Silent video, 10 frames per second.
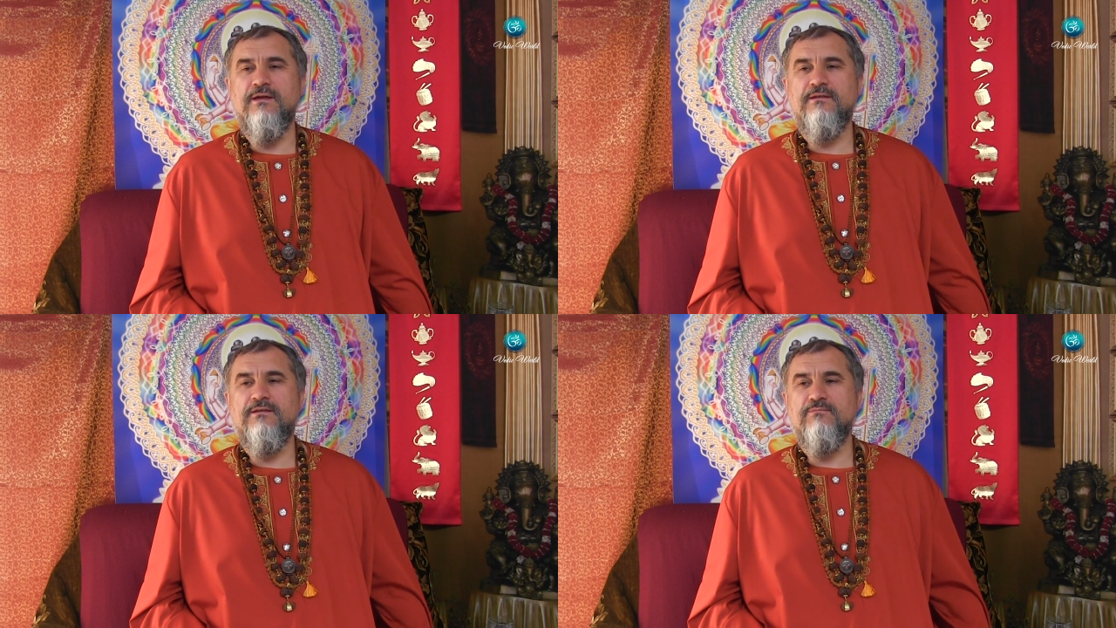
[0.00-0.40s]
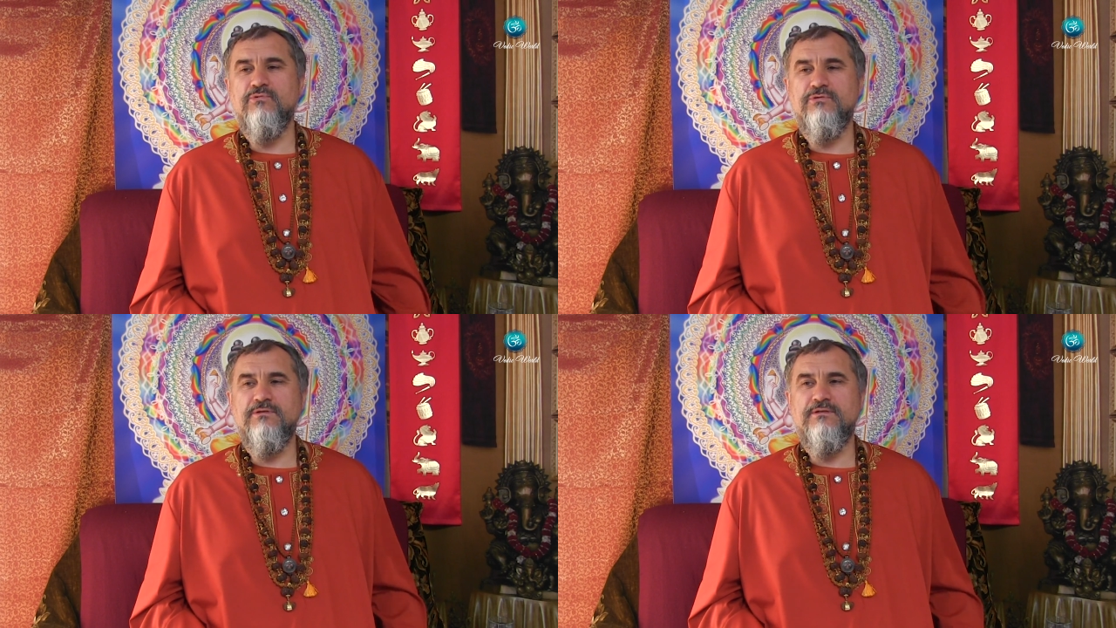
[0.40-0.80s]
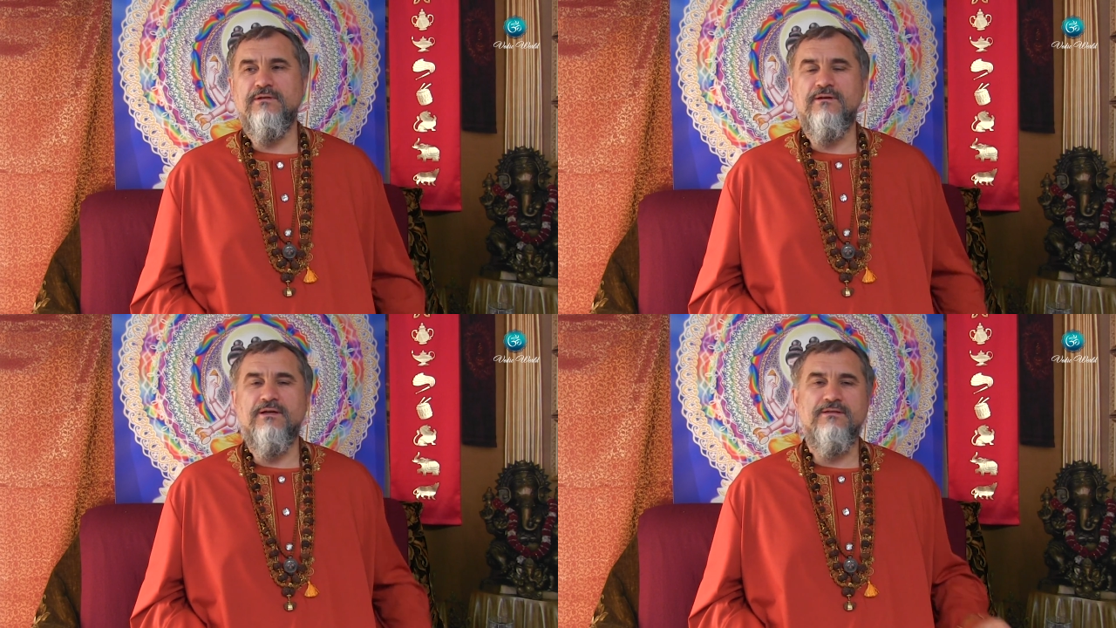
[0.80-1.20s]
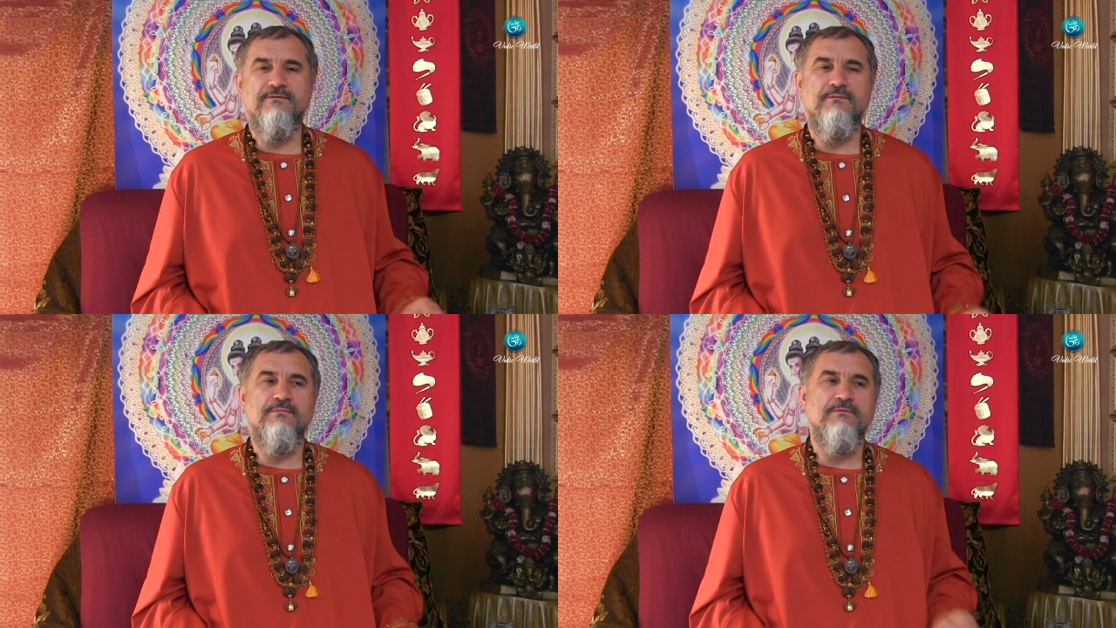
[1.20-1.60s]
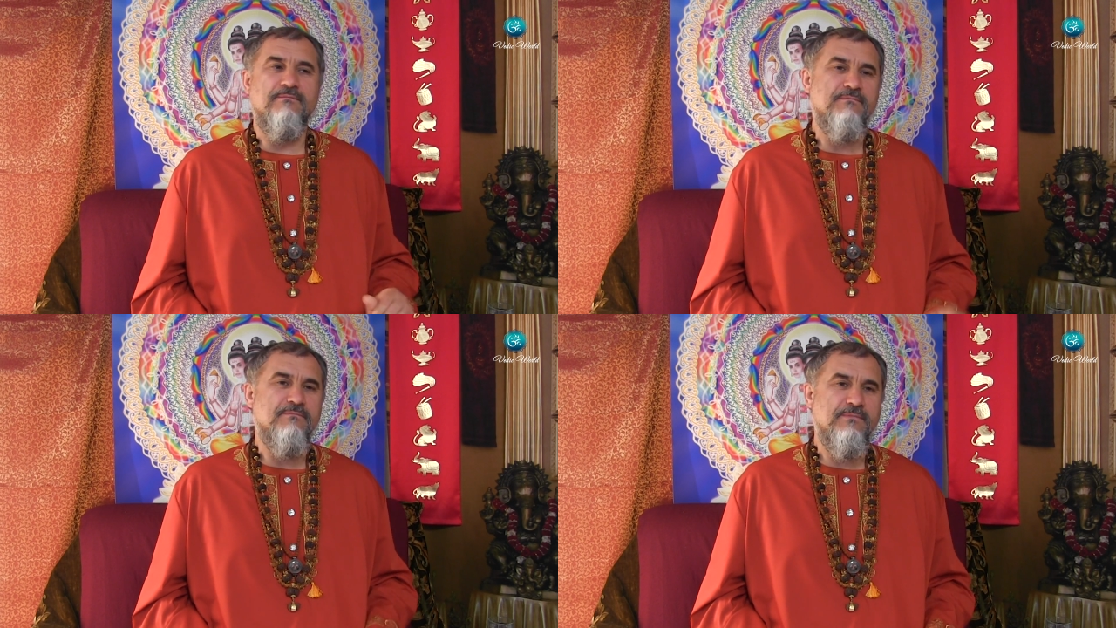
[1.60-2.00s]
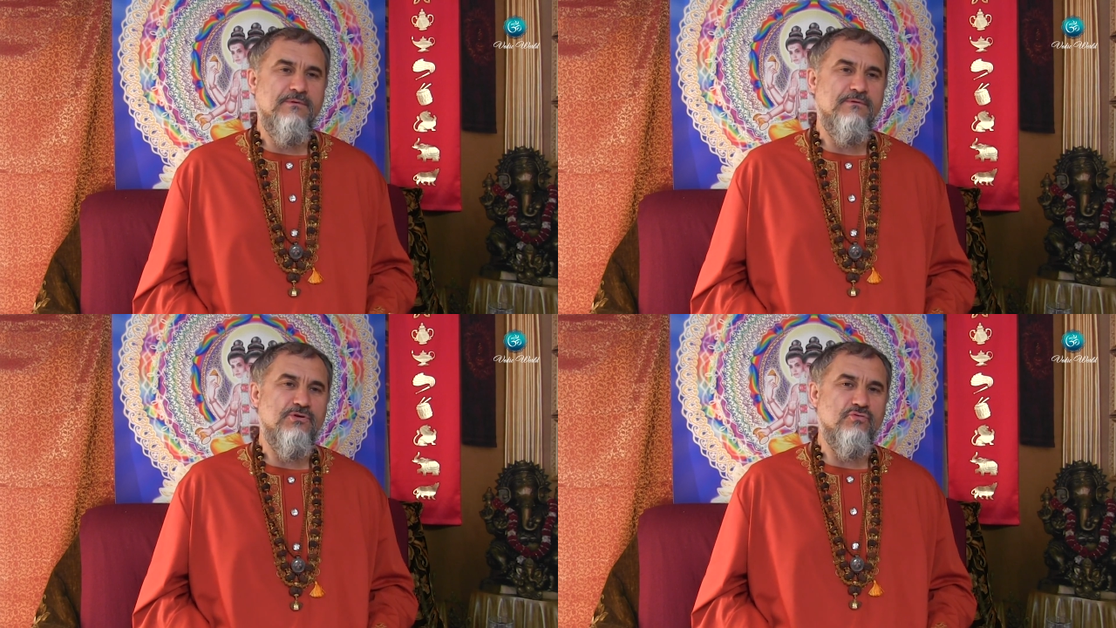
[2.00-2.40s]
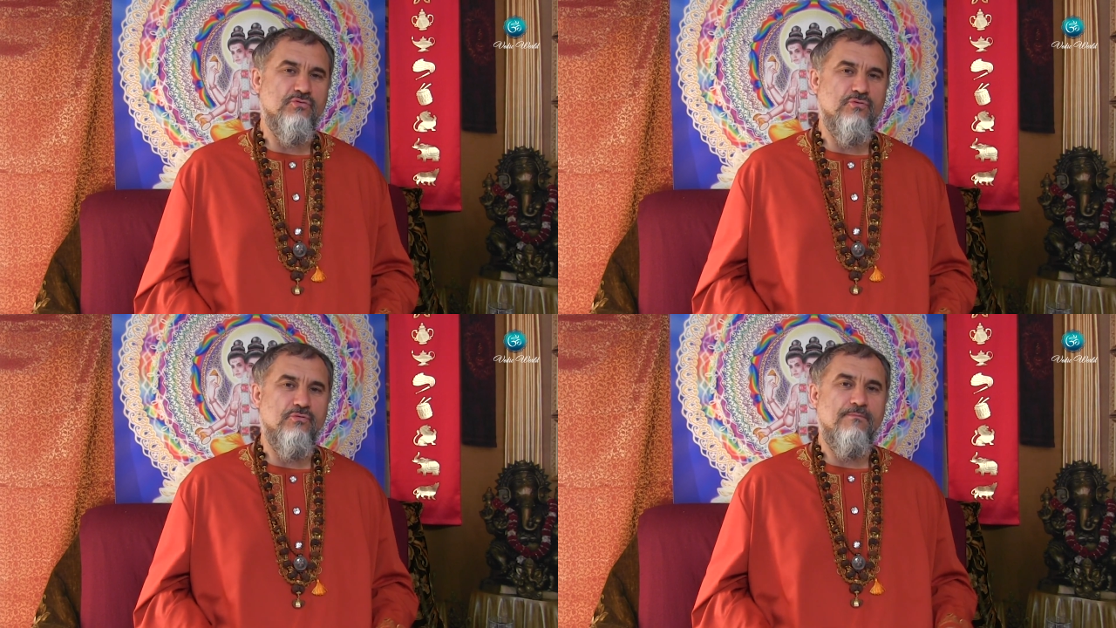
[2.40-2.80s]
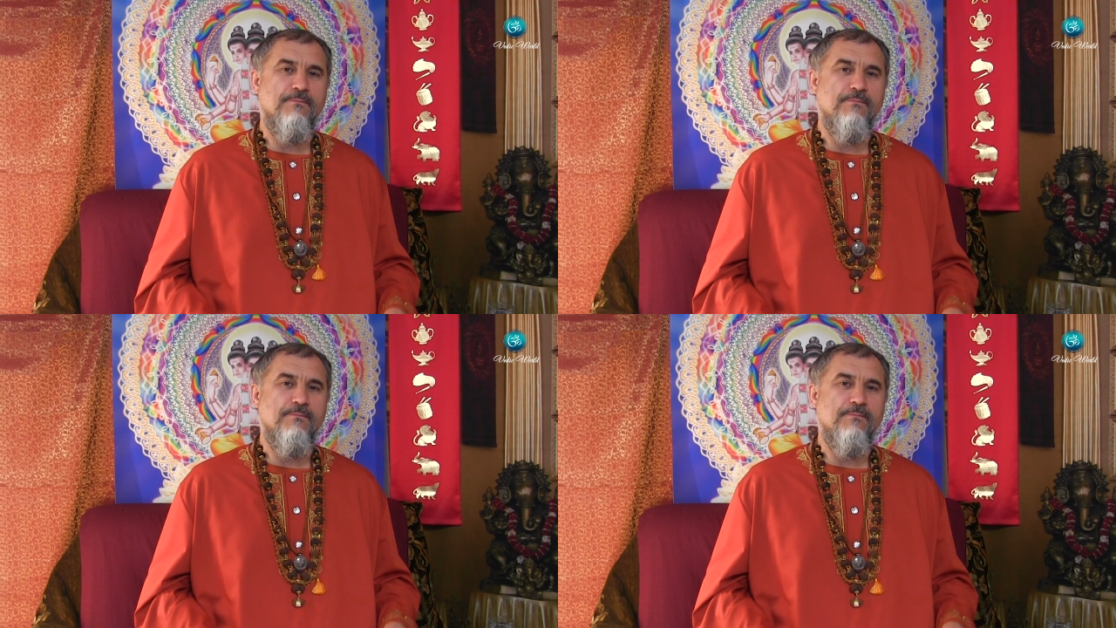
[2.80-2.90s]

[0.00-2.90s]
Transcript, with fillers: это может сыграть с вами шутку.